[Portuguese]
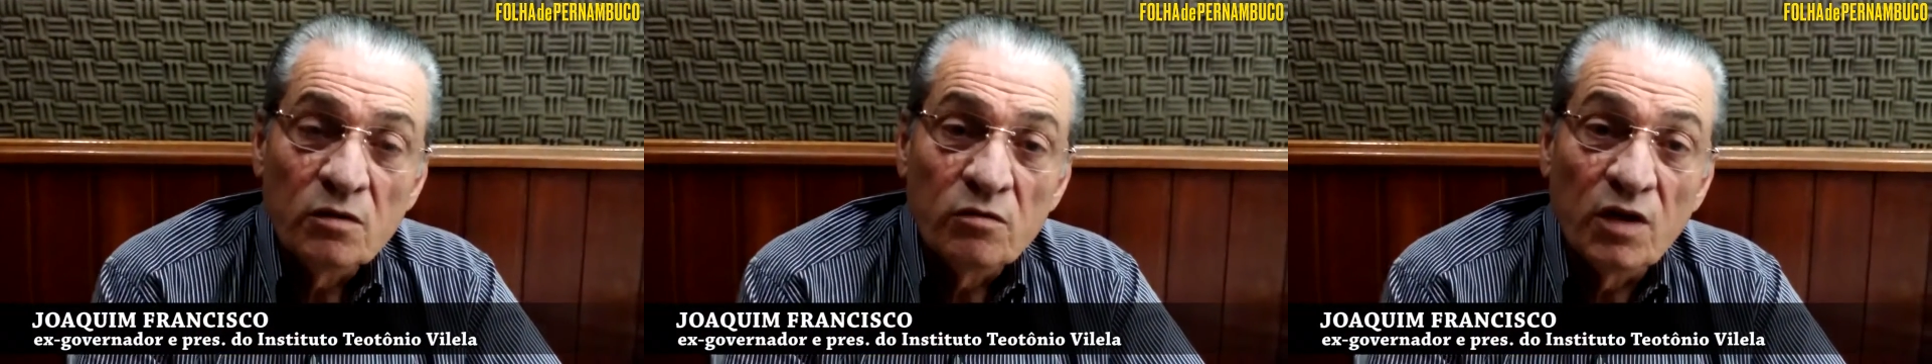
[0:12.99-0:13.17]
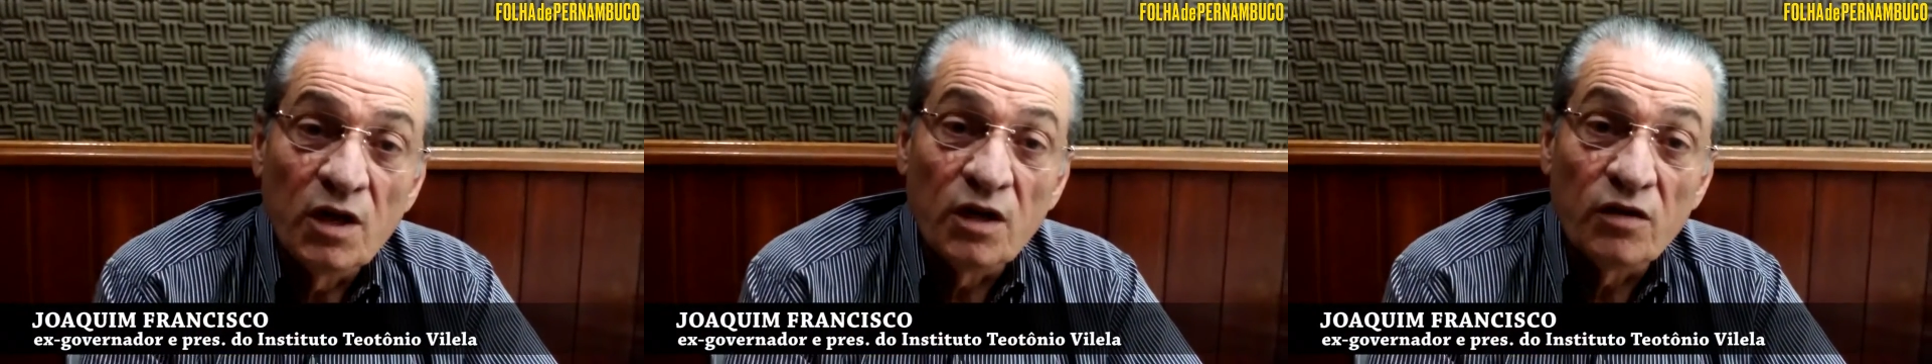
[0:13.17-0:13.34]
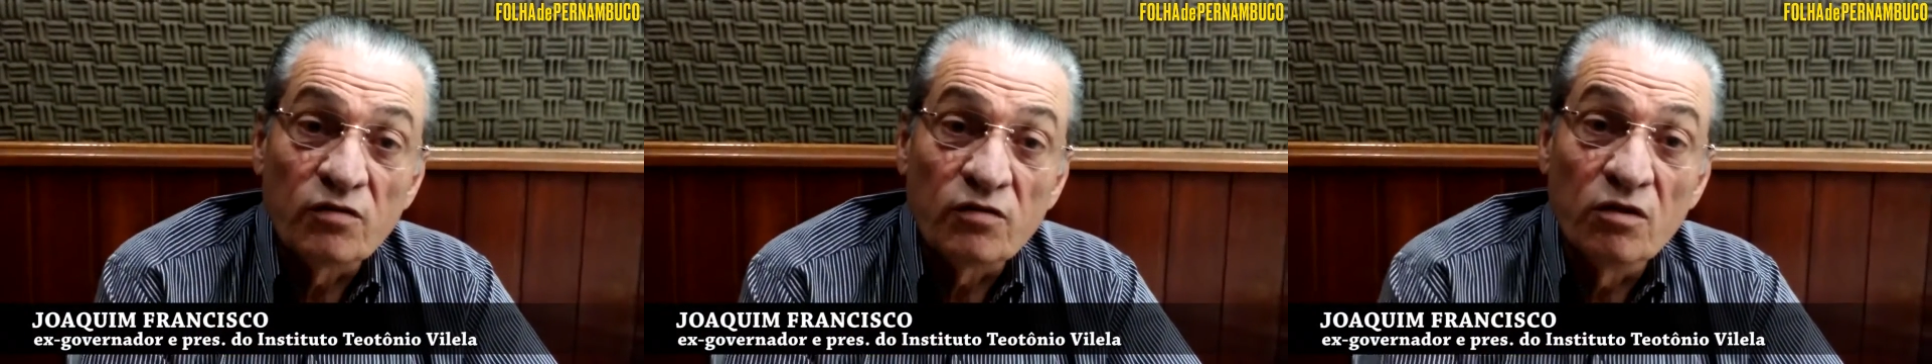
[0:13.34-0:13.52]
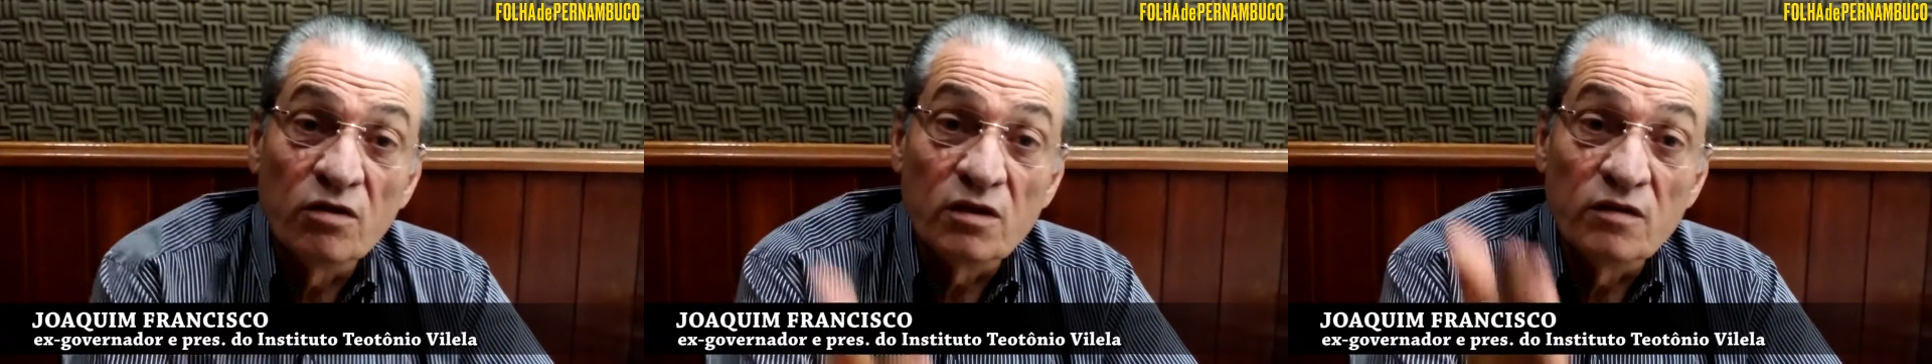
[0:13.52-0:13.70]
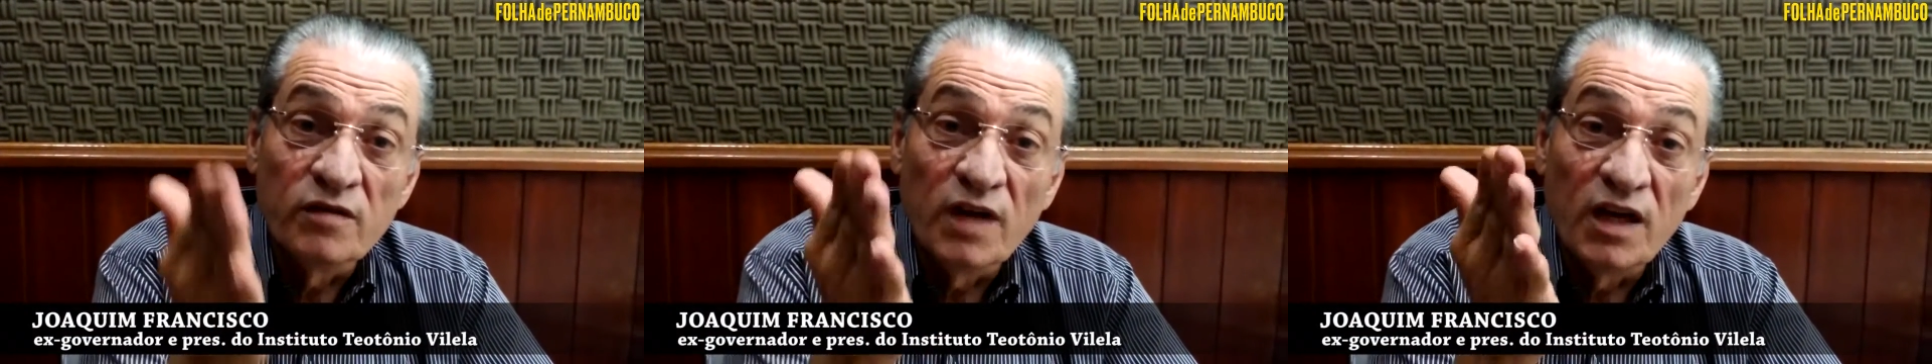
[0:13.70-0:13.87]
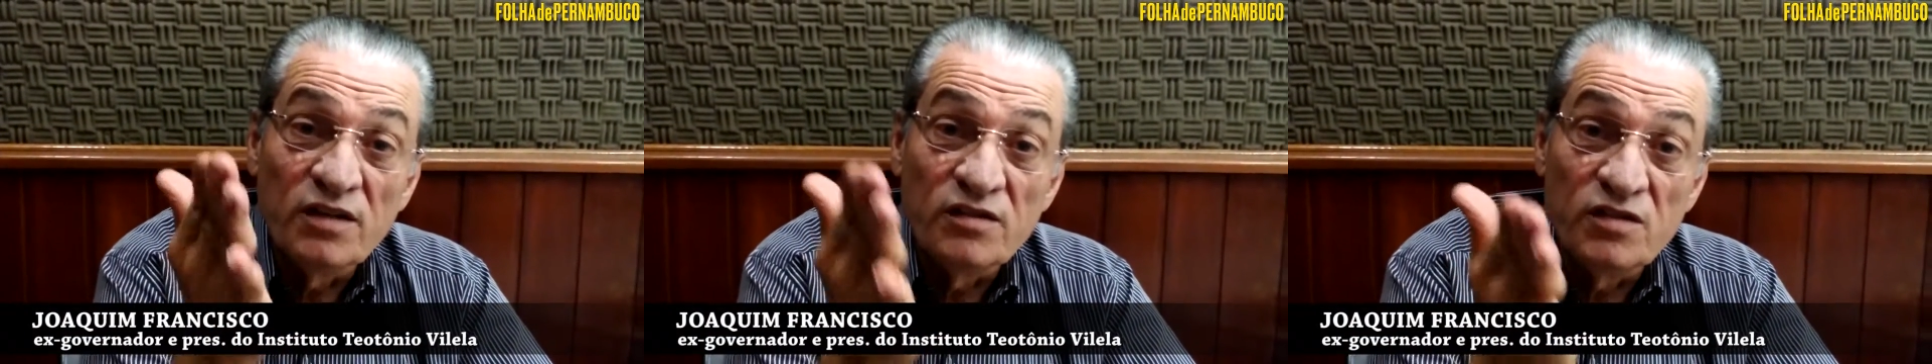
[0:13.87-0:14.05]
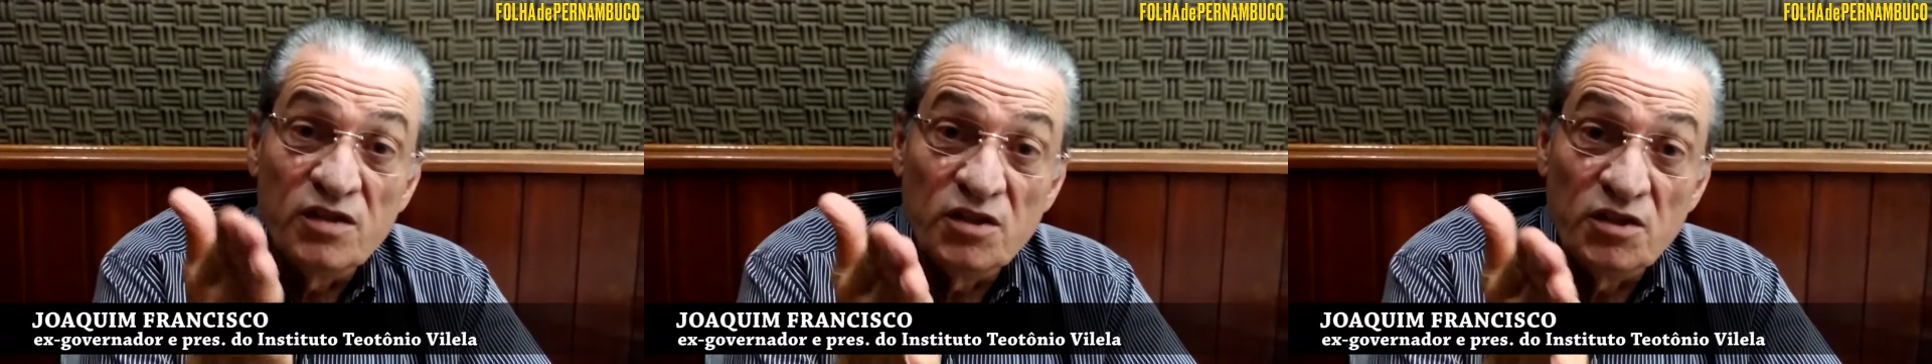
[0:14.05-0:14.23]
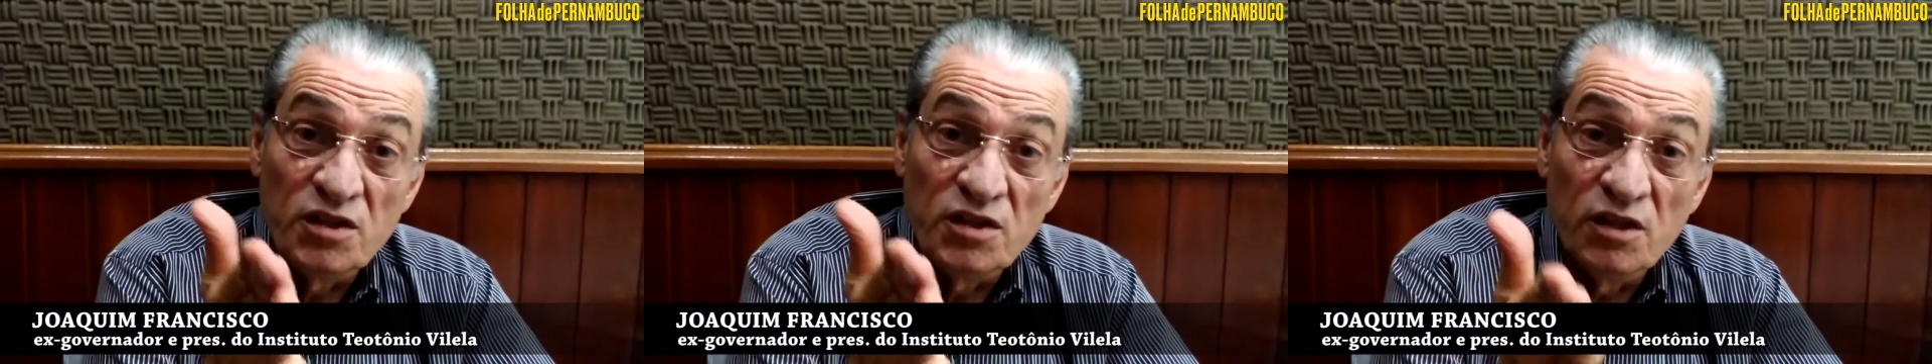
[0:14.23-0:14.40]
uma eleição que vai
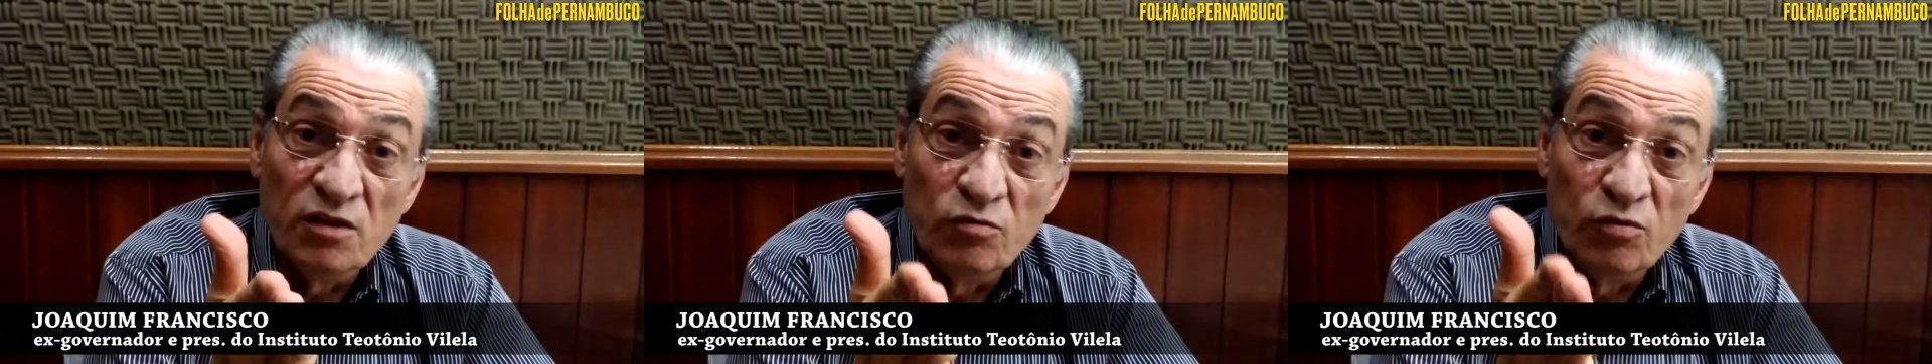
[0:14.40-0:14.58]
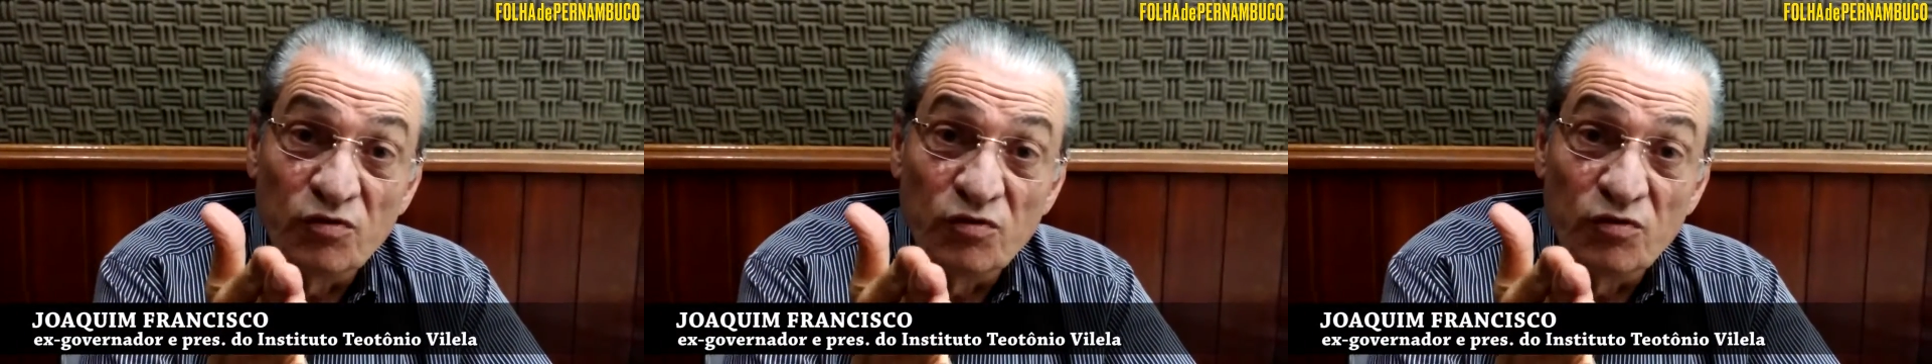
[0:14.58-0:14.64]
exigir